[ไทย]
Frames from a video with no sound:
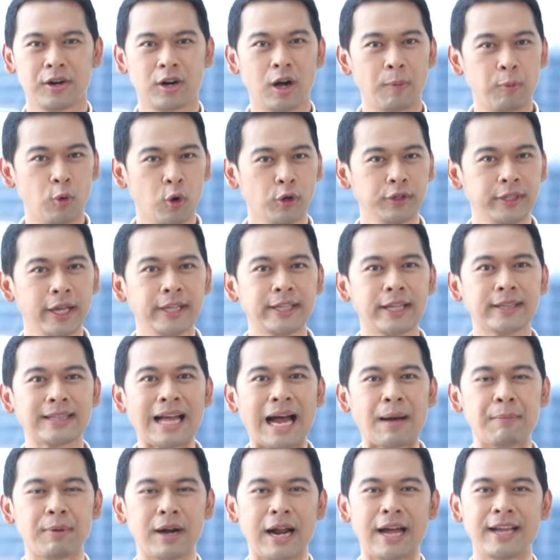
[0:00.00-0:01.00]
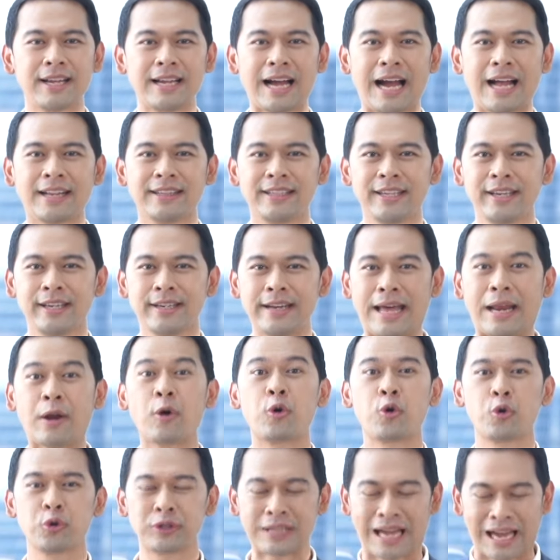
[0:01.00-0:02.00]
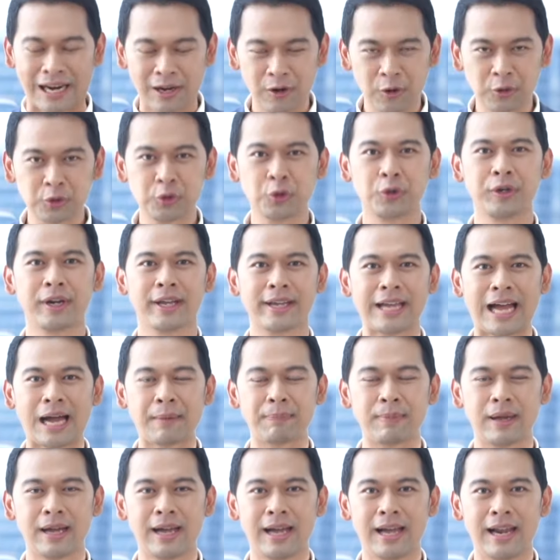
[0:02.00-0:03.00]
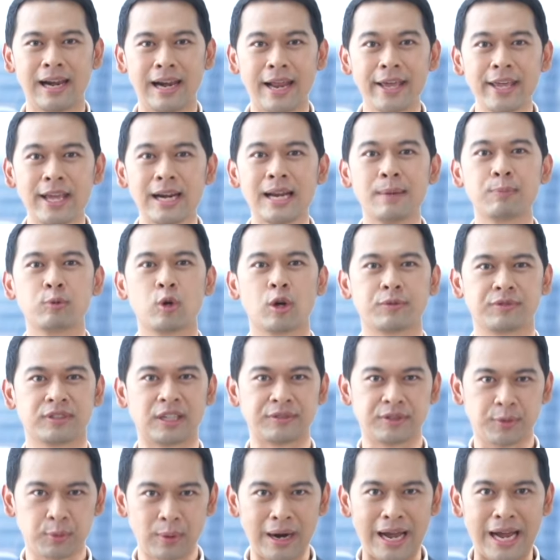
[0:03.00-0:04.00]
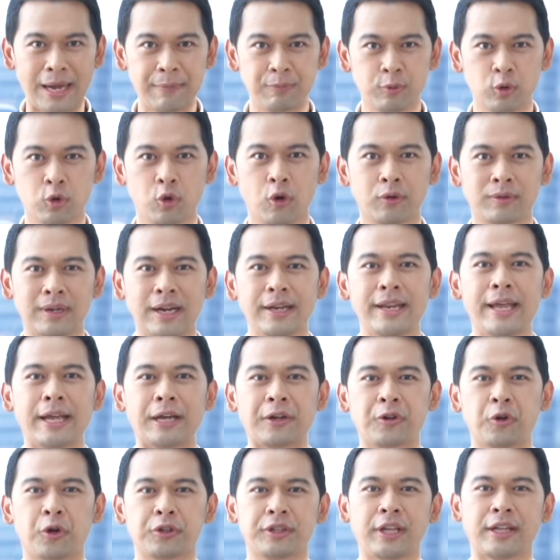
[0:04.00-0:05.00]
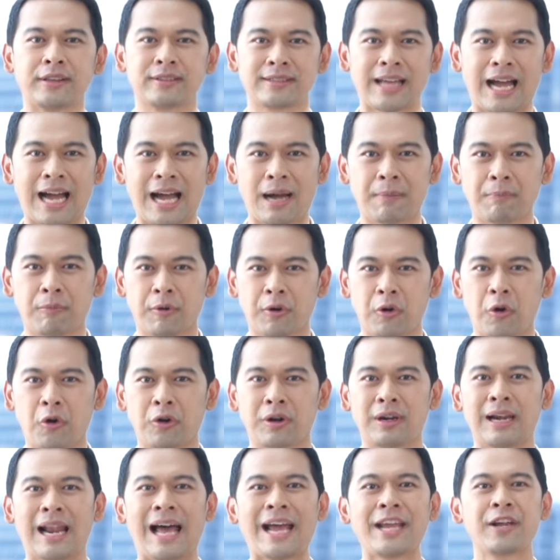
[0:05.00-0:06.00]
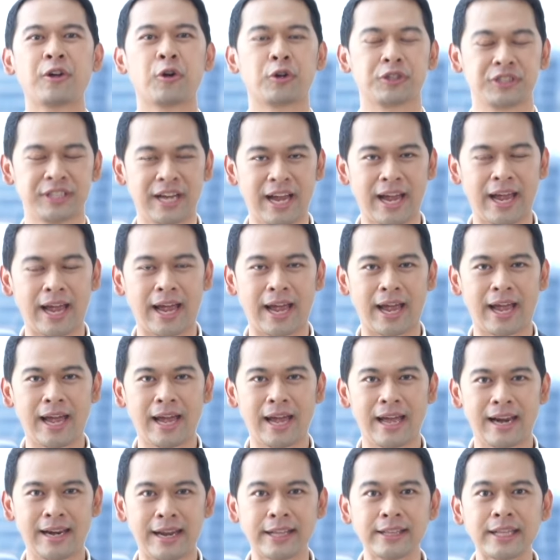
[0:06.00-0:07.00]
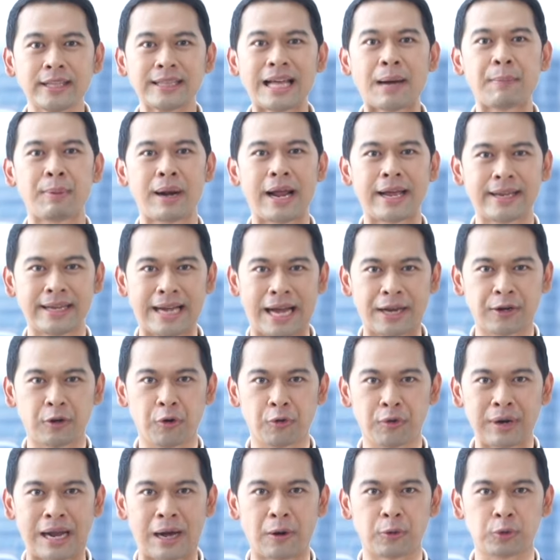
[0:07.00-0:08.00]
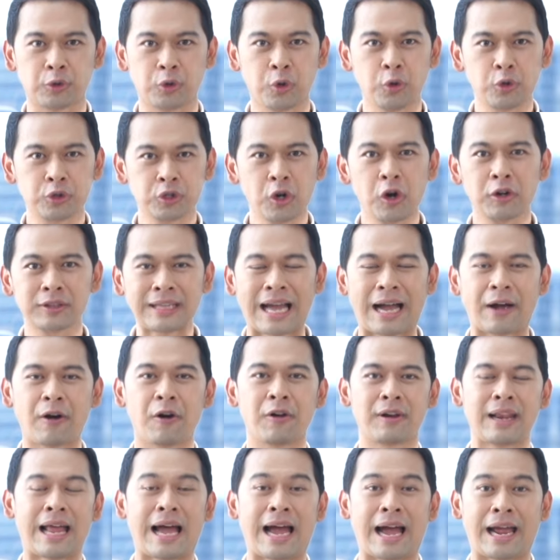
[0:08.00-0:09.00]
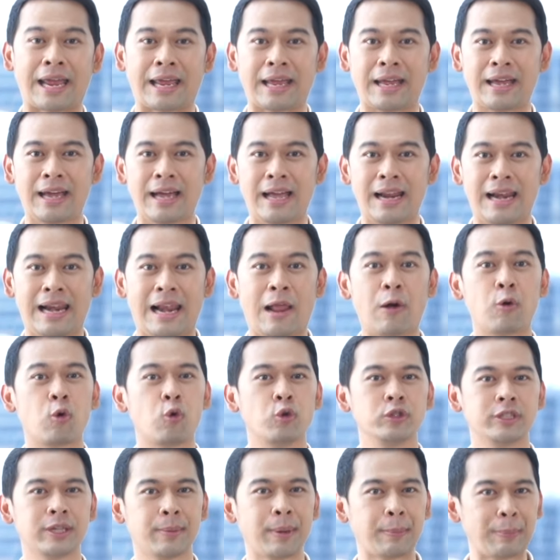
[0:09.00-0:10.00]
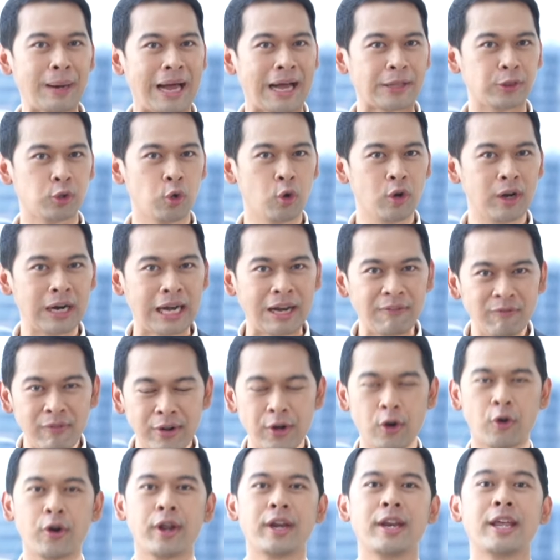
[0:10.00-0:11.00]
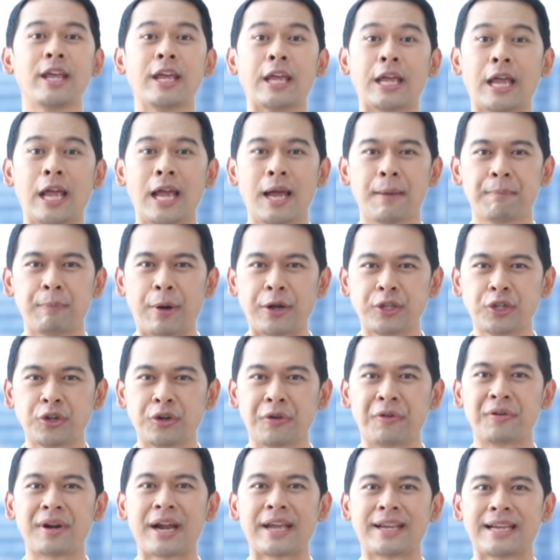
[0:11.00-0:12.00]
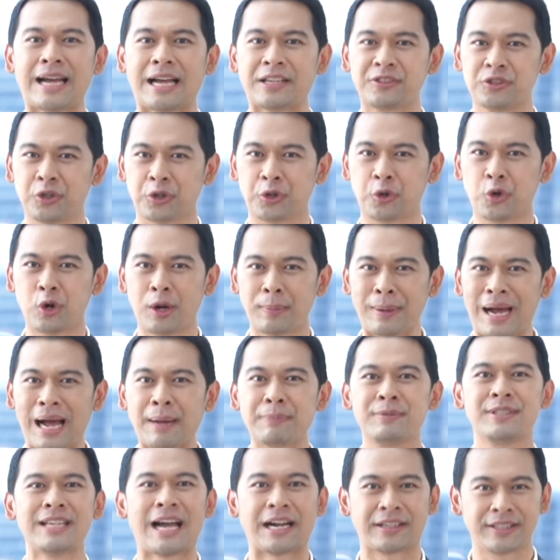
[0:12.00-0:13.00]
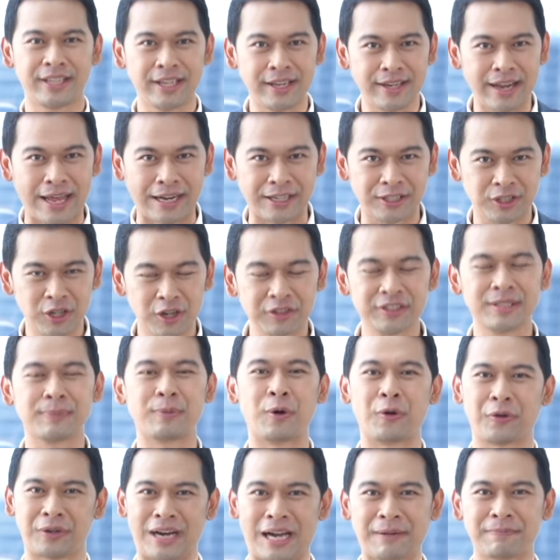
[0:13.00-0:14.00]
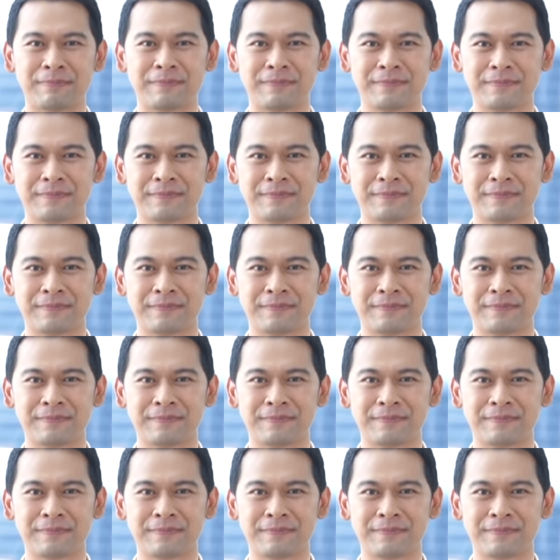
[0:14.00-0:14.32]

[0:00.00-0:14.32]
ขอบคุณที่ติดตามรายการ TNN รู้ทันลงทุนนะครับ และอย่าลืมกด subscribe กดกระดิ่ง กดติดตาม กดไลค์ กดแชร์ และติดตามรายการของเราทุกช่องทางออนไลน์ แล้วคุณจะไม่พลาดทุกคลิปวิดีโอดีๆ ไปจนถึงรายการสดคุณภาพจาก TNN ช่อง 16 ครับ